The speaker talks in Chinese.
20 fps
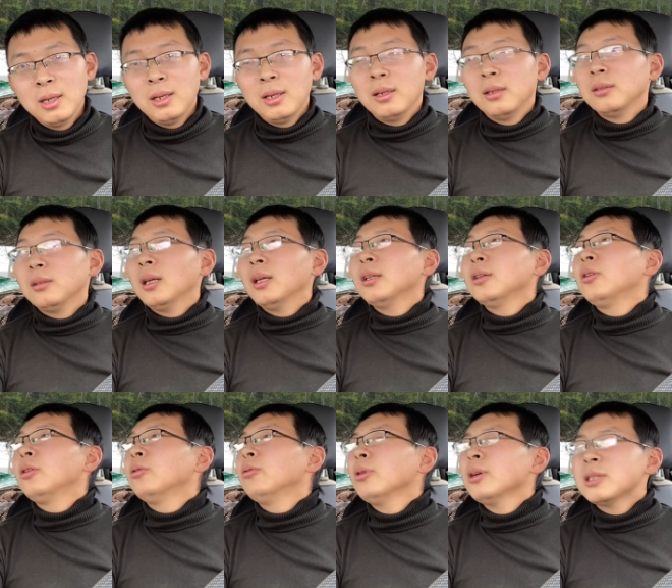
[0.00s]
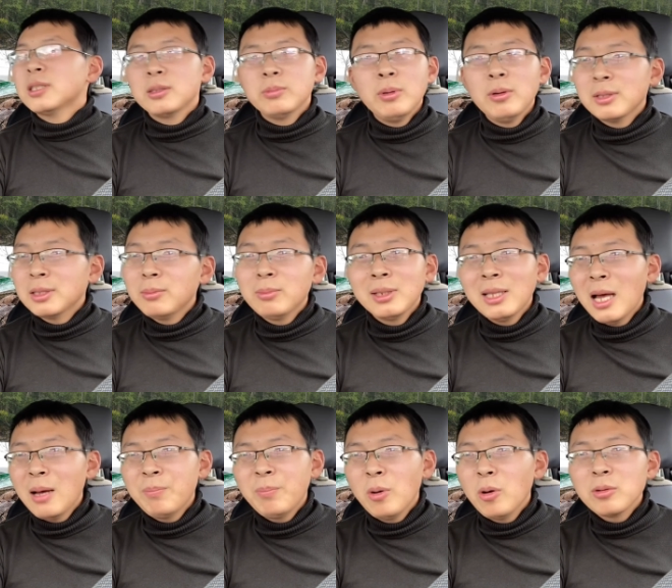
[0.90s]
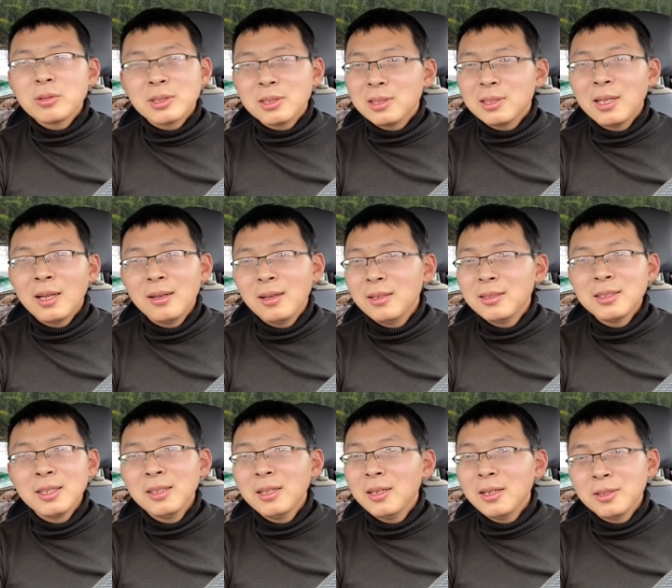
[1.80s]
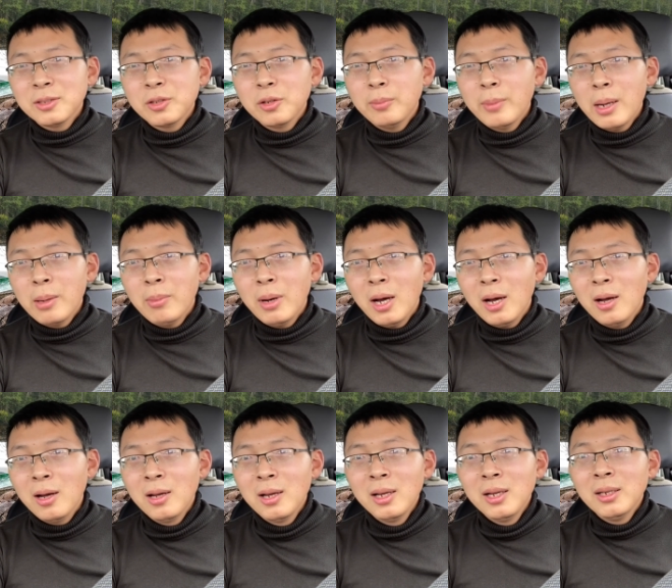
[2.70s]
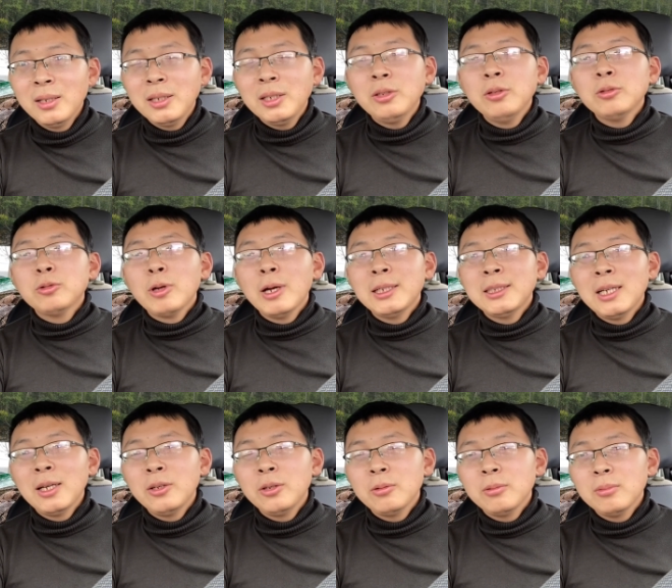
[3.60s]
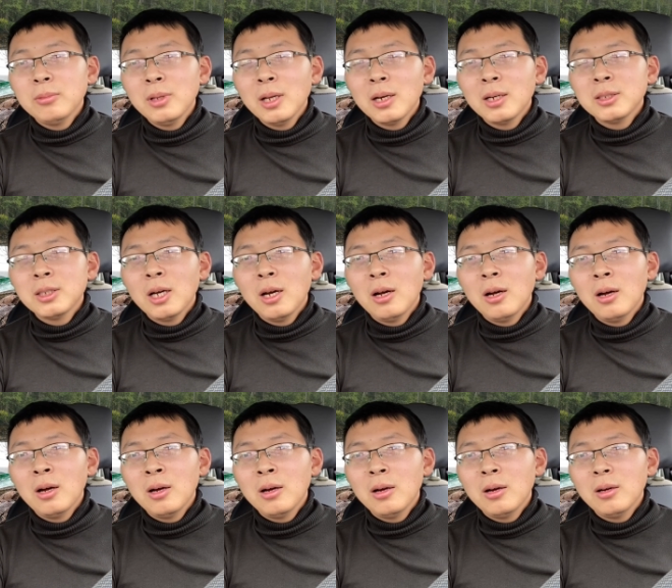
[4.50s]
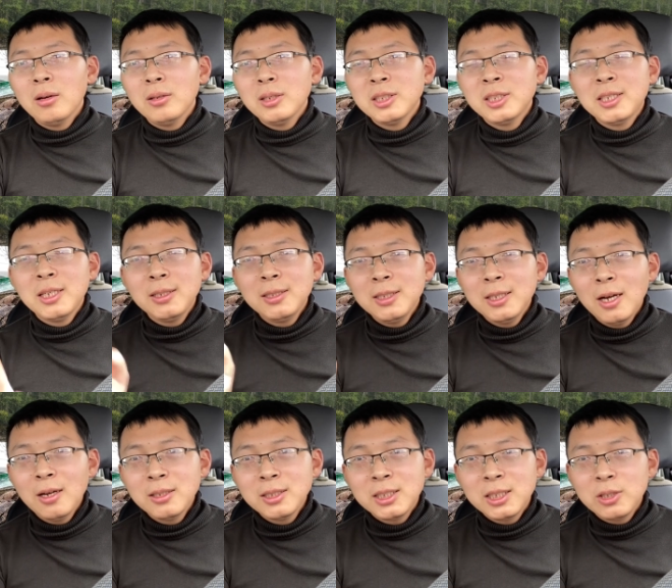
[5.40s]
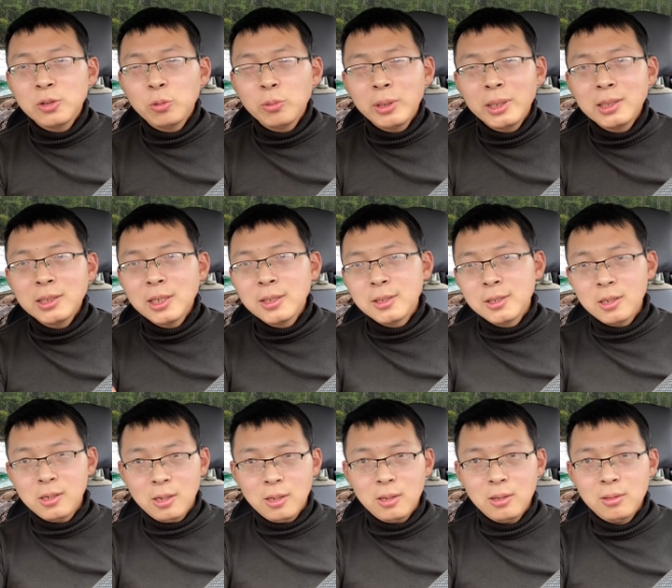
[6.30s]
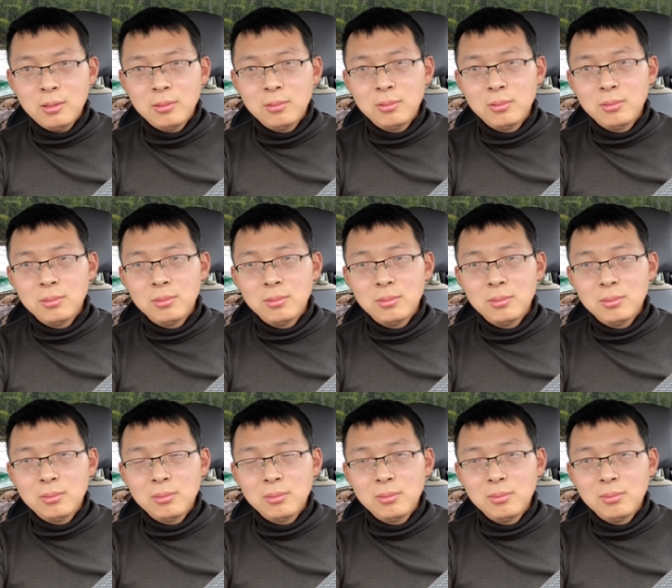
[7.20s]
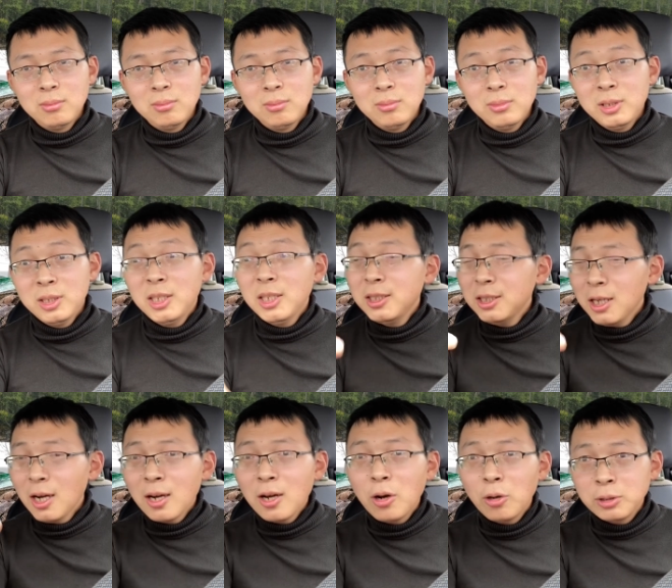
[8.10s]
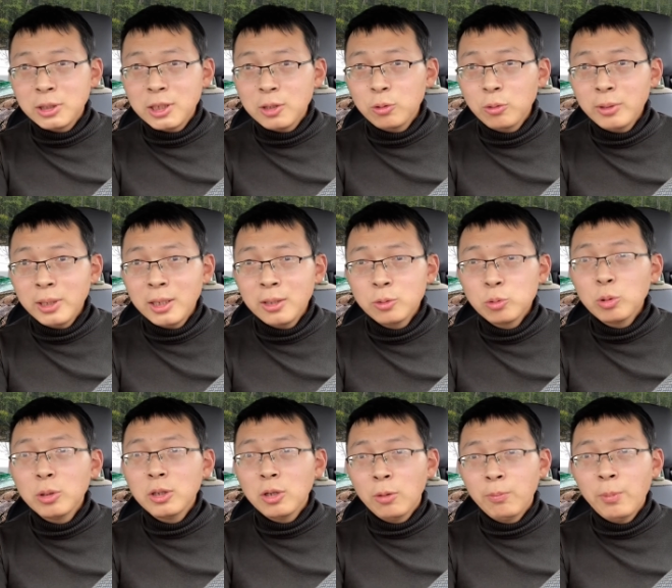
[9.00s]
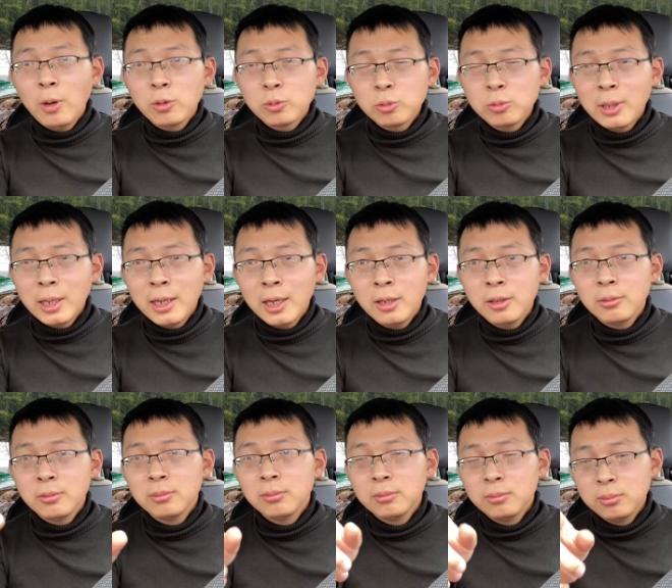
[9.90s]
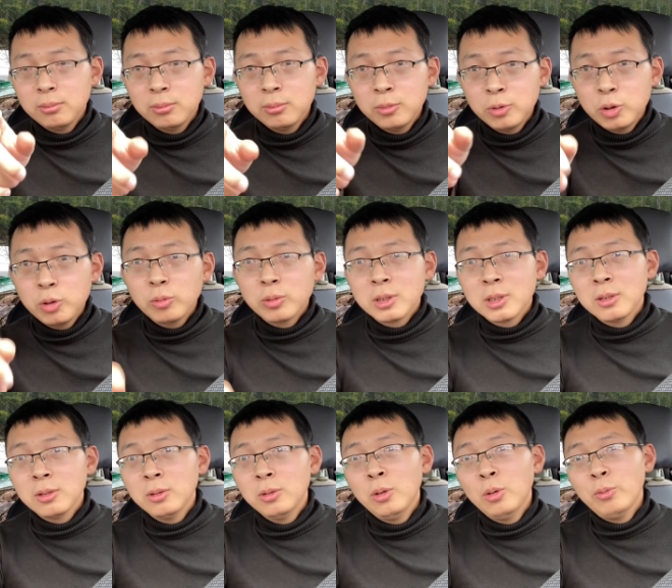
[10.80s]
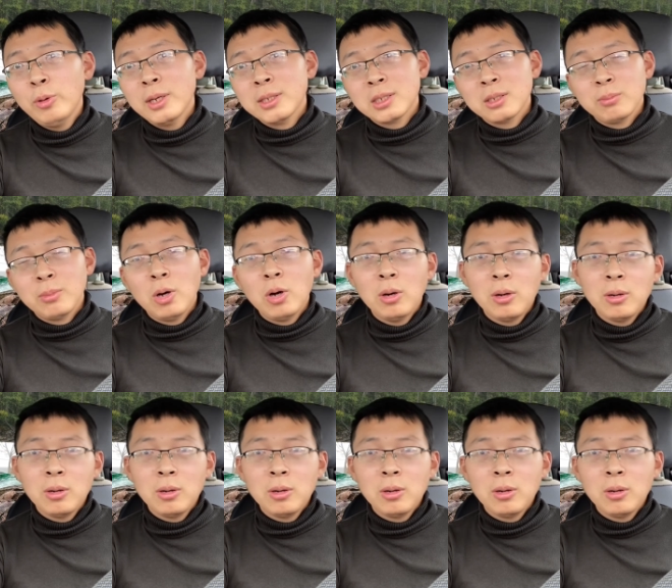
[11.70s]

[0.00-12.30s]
那《纽约时报》这么大报纸，他能真的能收买吗？你就算一下，那个叫新疆集中营政策，新疆搞集中营最早报出来的就是《纽约时报》，